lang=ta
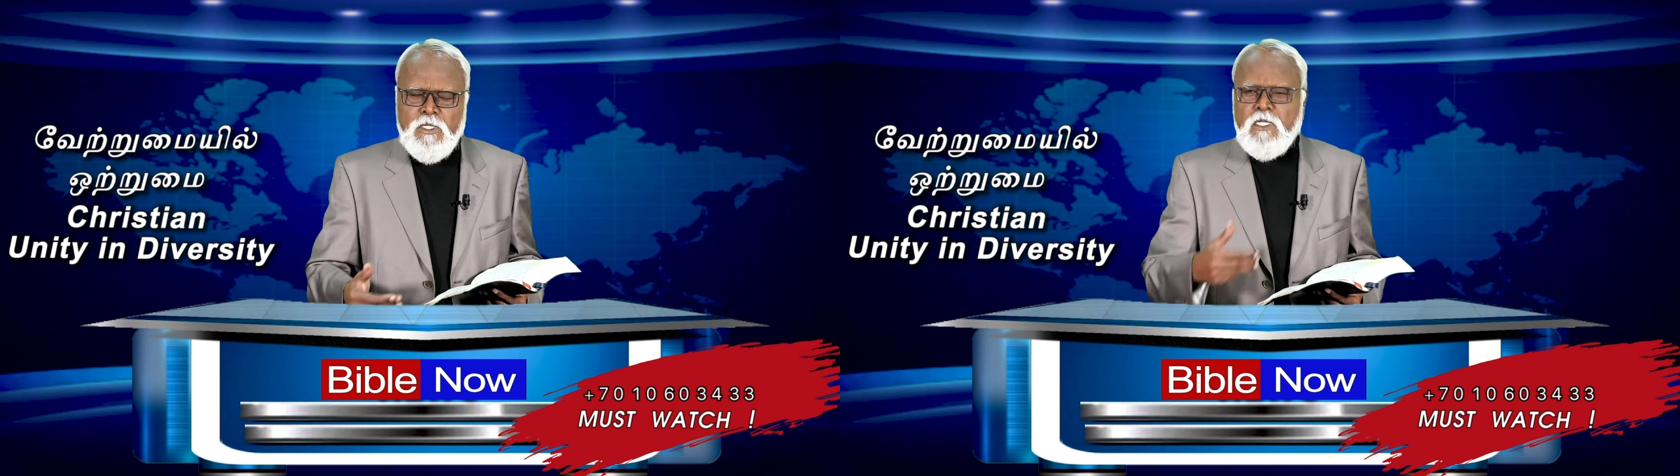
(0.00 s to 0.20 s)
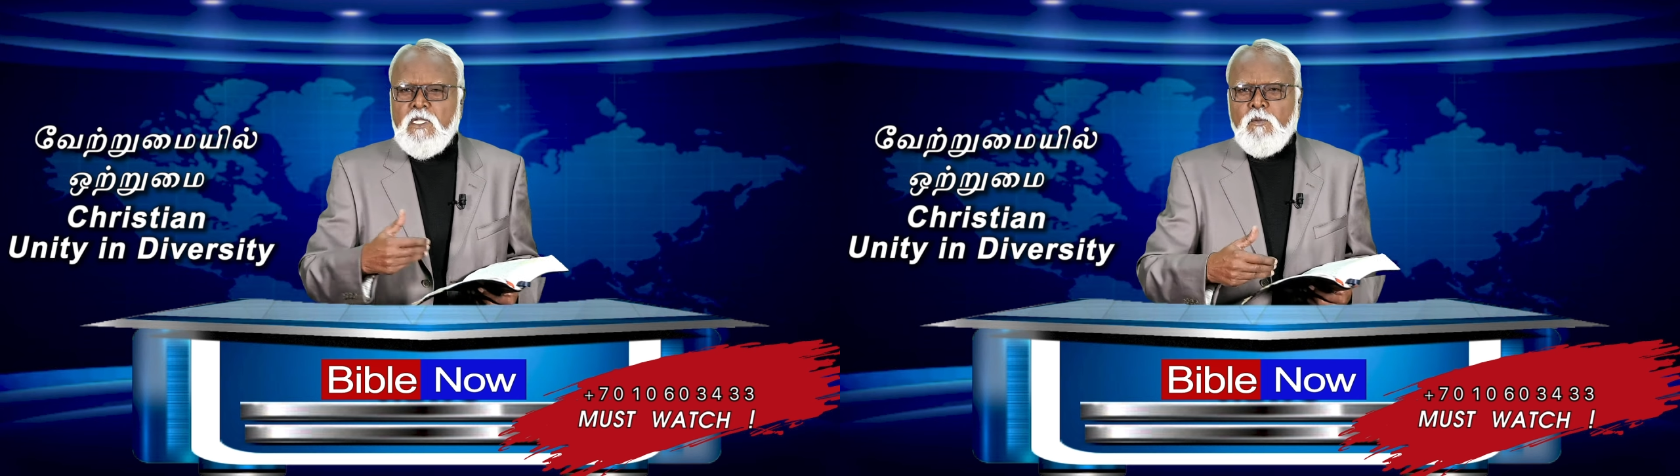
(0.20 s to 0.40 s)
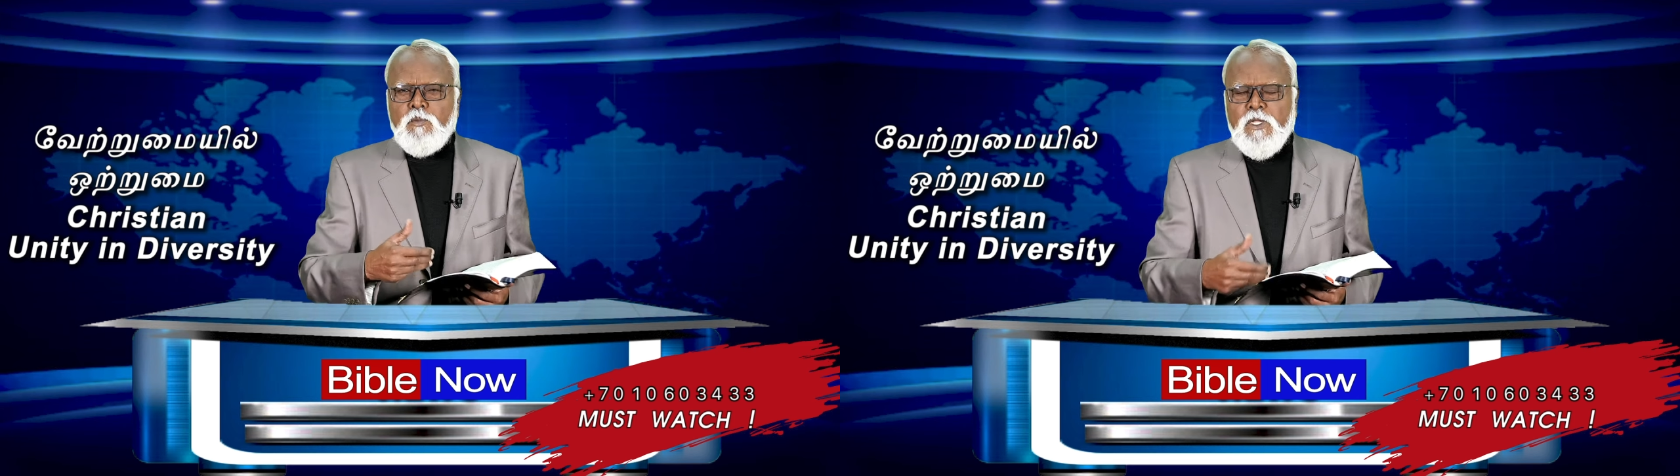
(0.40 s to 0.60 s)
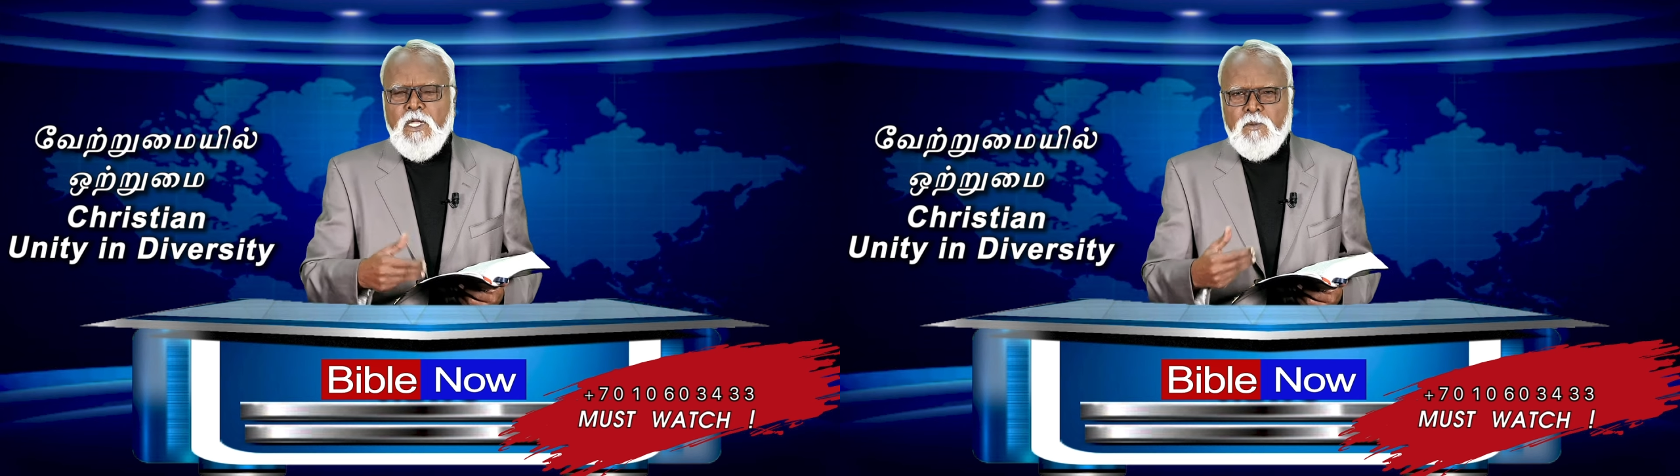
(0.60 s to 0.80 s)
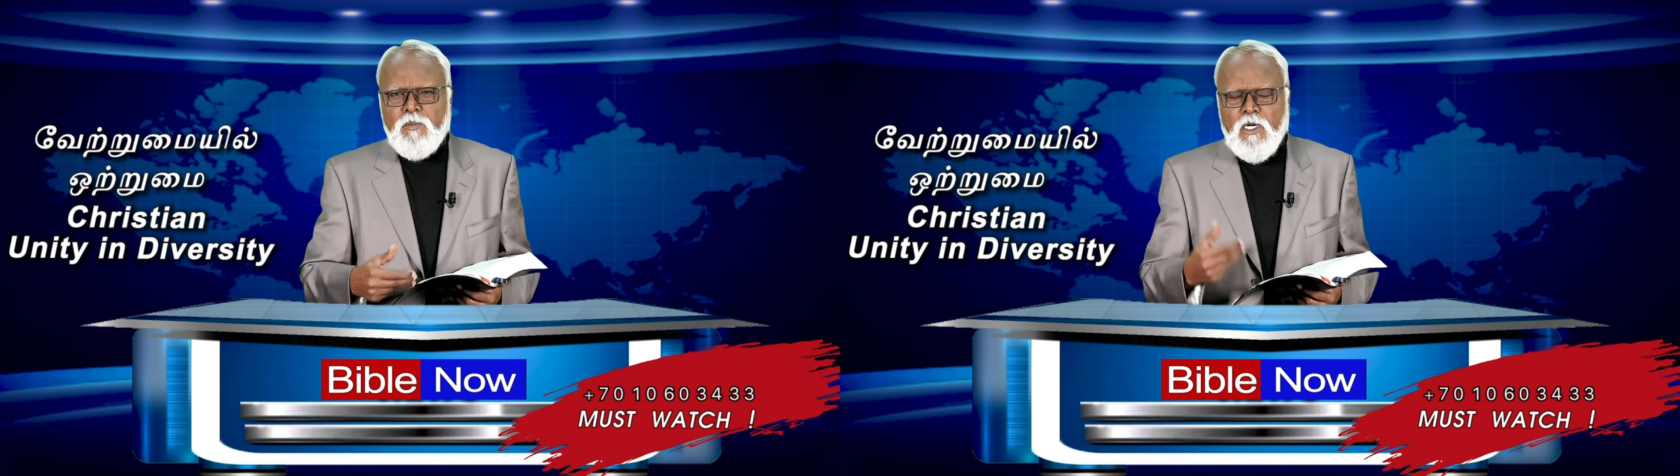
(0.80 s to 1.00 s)
இதுதான்
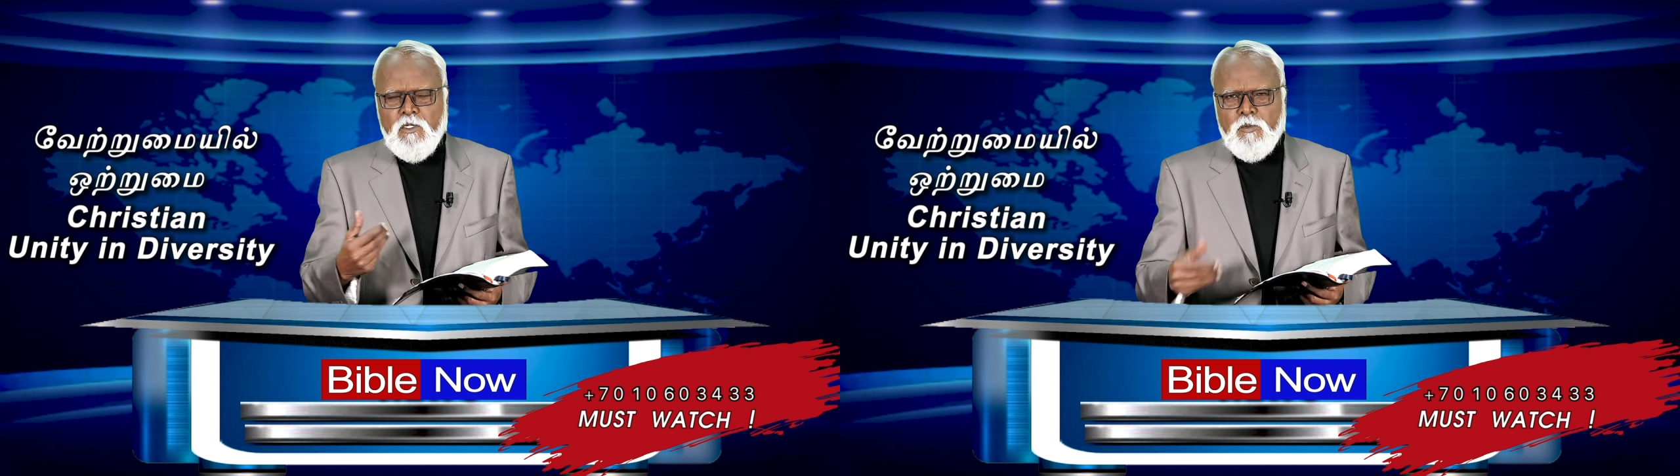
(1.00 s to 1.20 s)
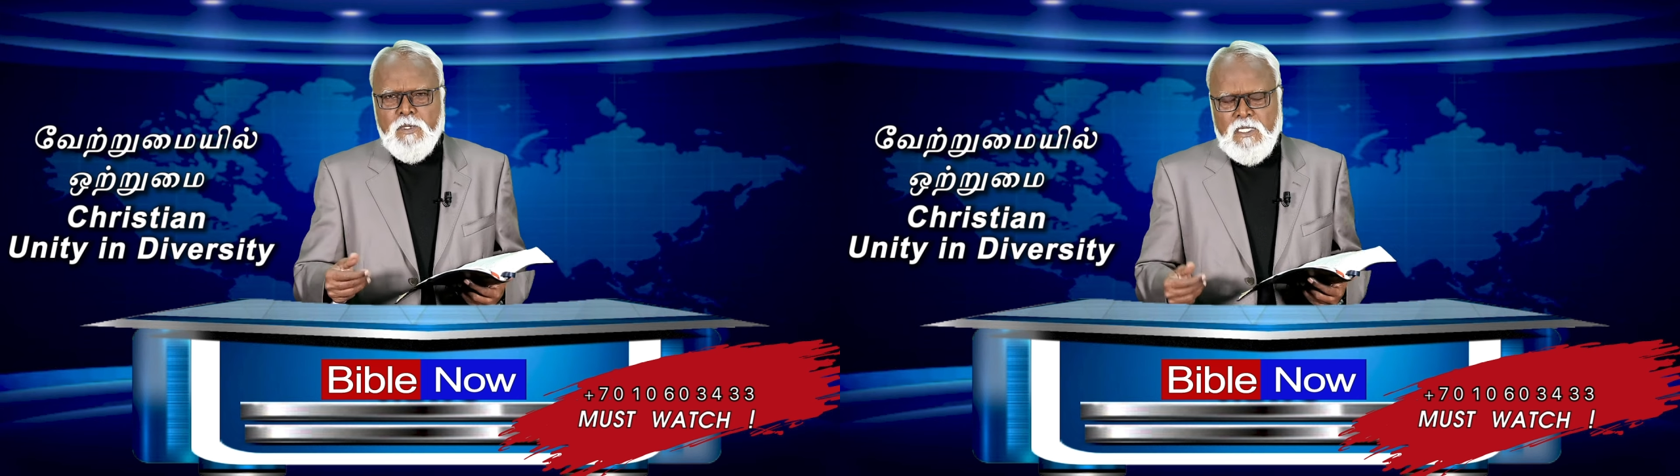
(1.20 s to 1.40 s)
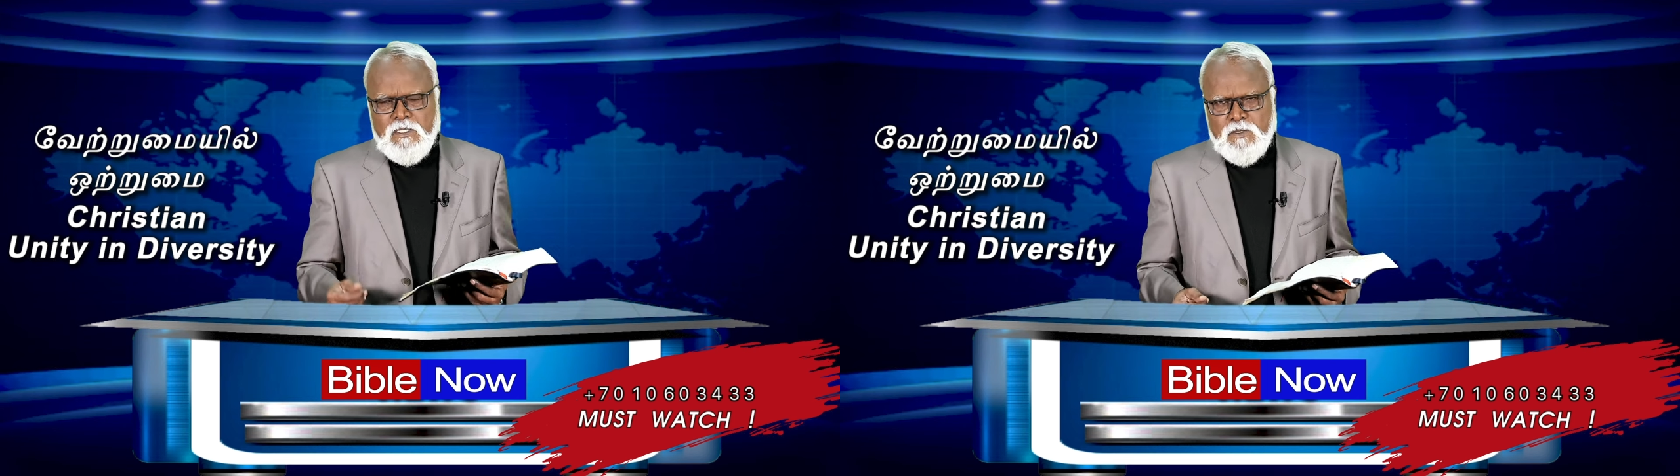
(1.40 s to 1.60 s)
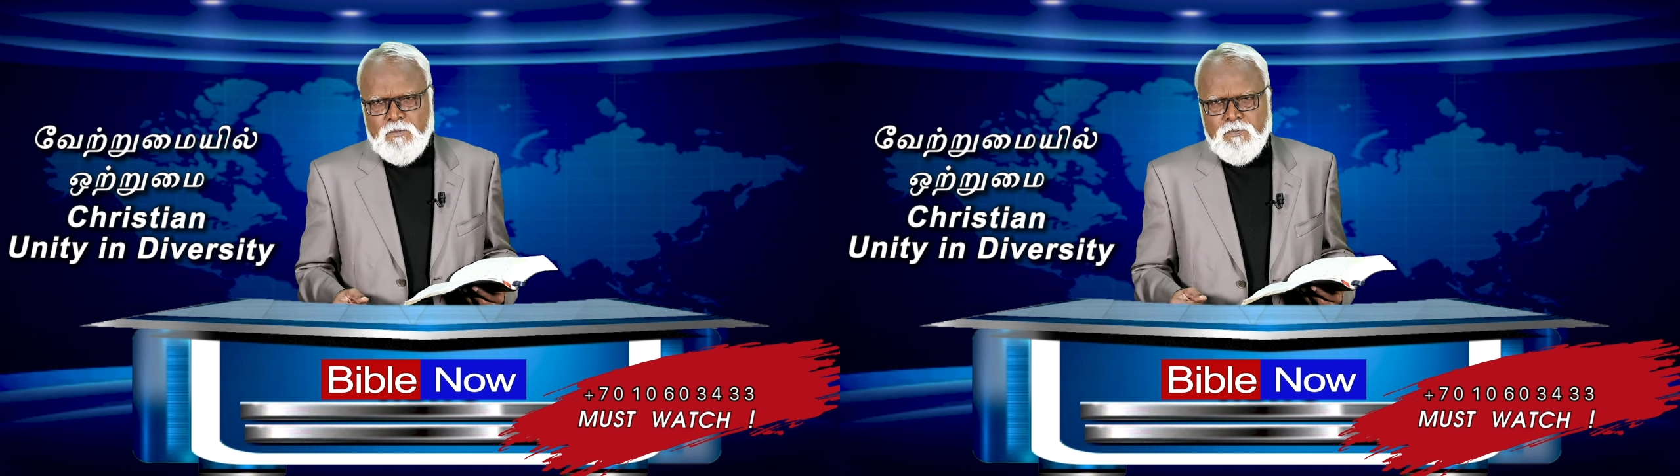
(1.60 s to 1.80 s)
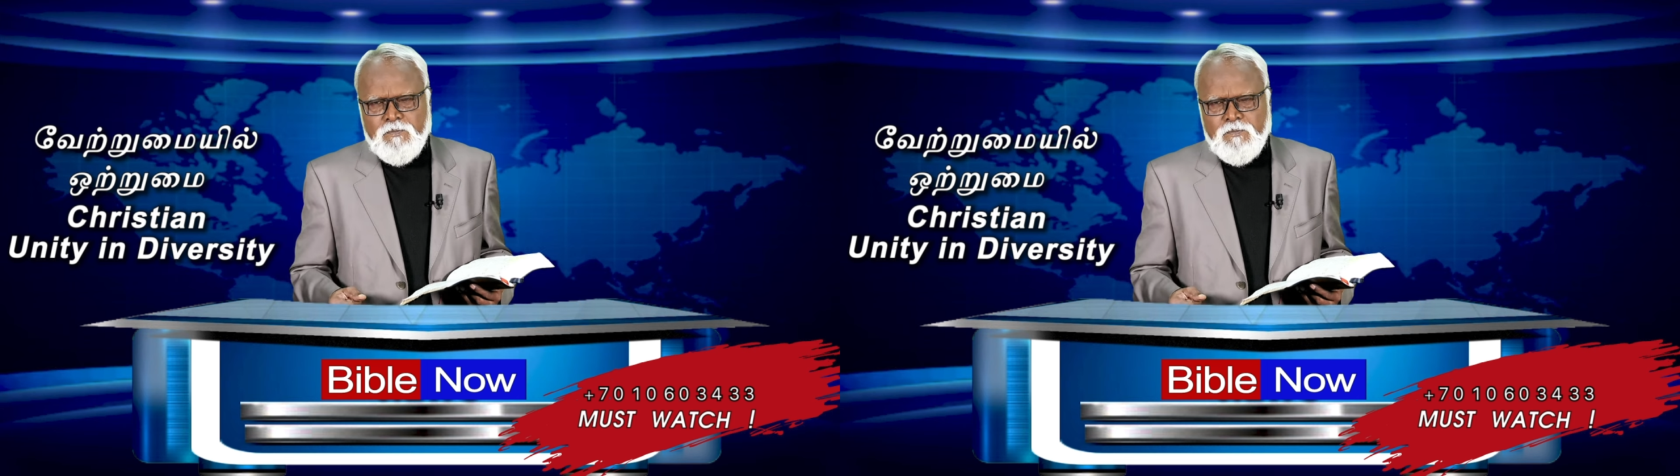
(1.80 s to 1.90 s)
புதிய ஏற்பாட்டு உபதேசம்